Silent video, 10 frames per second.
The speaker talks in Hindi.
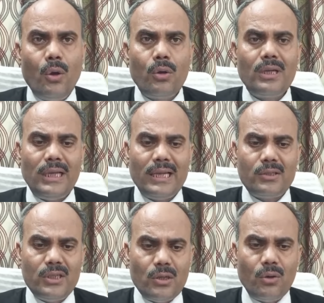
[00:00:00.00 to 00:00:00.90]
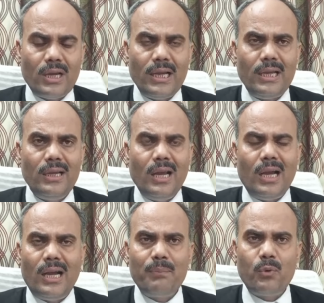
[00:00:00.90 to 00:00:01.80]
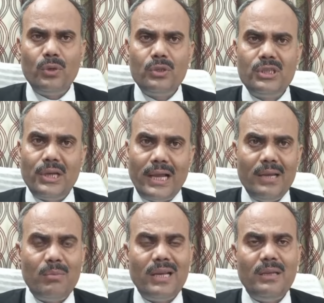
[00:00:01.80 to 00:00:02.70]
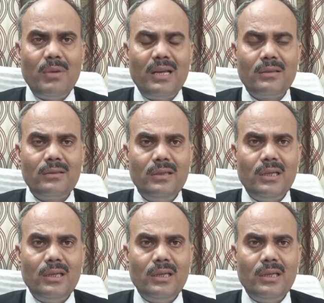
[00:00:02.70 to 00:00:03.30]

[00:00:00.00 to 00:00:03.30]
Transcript: और एक चीज और है आप कोई चिढ़ाने वाली बात